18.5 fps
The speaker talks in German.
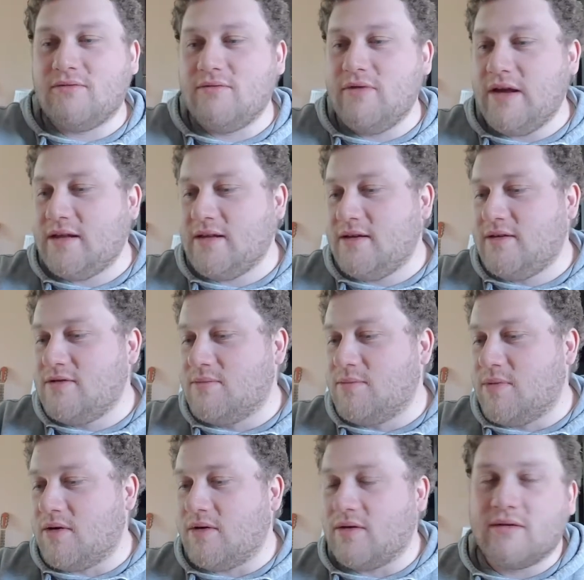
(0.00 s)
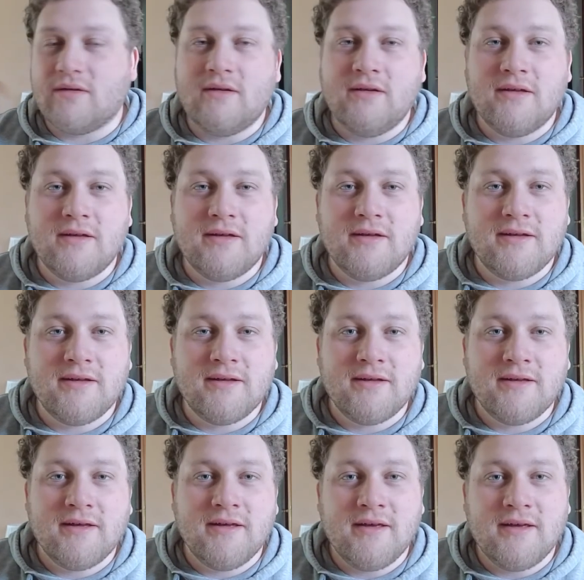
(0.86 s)
Weekly Coupon.
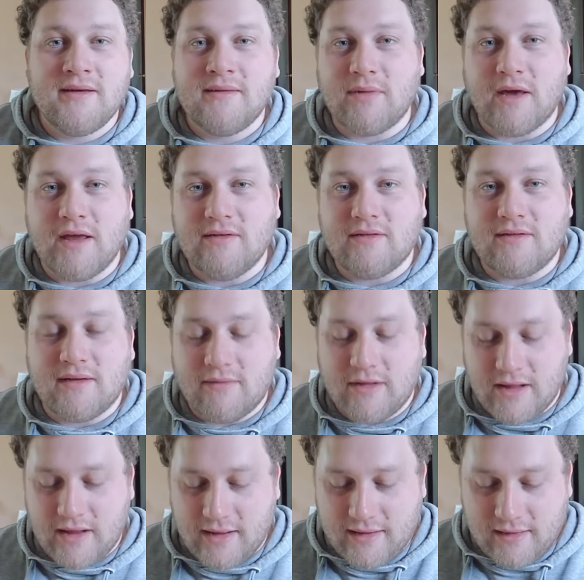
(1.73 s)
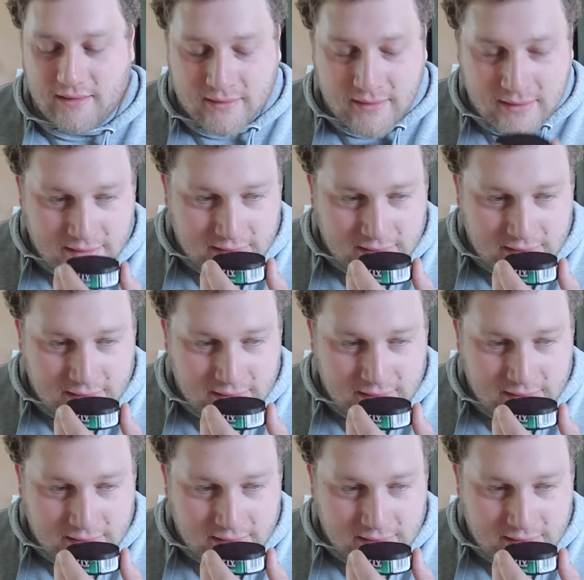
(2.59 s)
Bringt uns aber leider nichts.